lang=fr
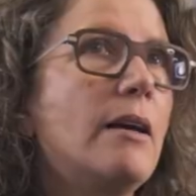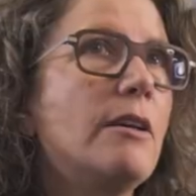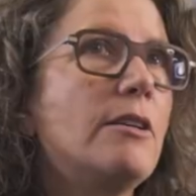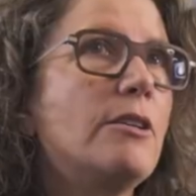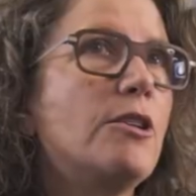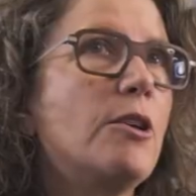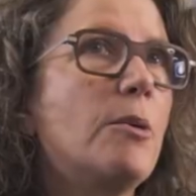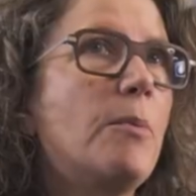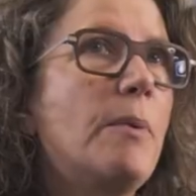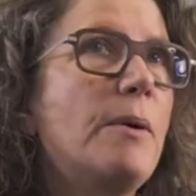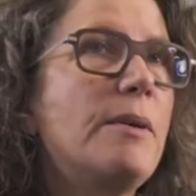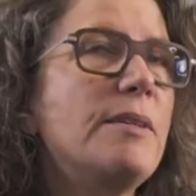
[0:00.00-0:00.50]

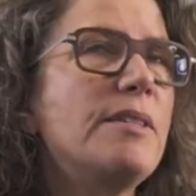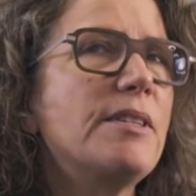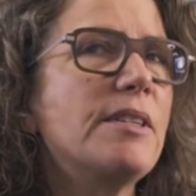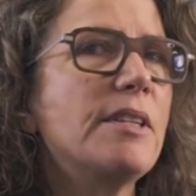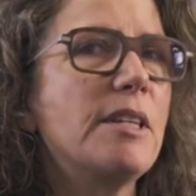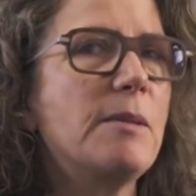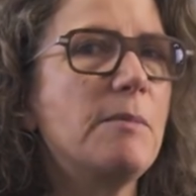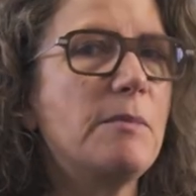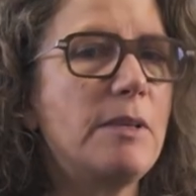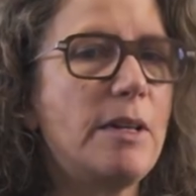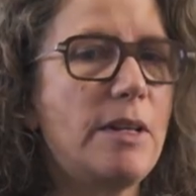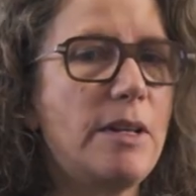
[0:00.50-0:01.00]
Je pense que ce
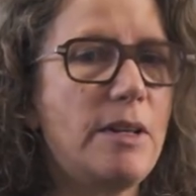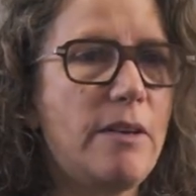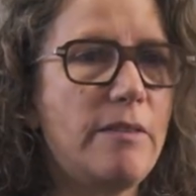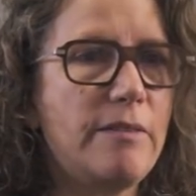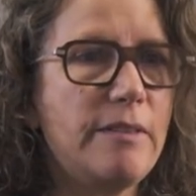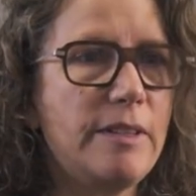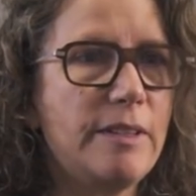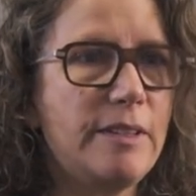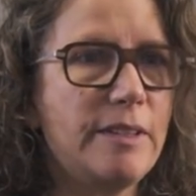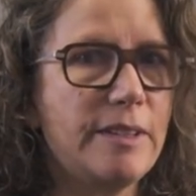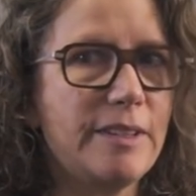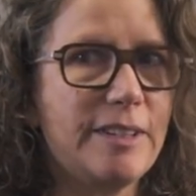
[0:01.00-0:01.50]
qui me donne
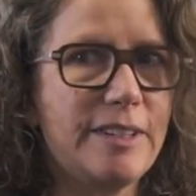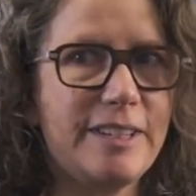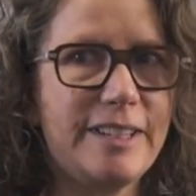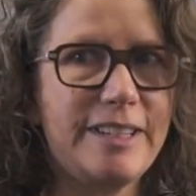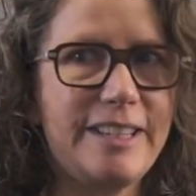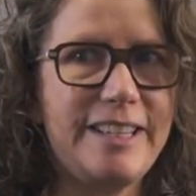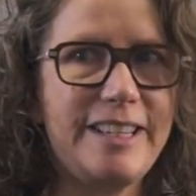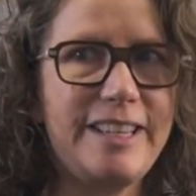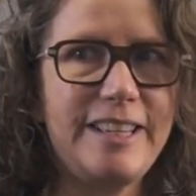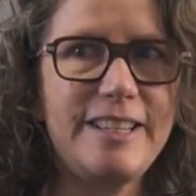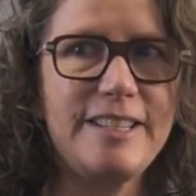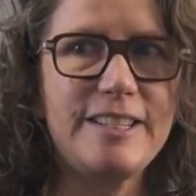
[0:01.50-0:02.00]
envie de
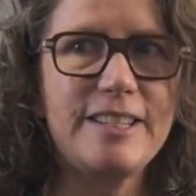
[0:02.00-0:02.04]
crier,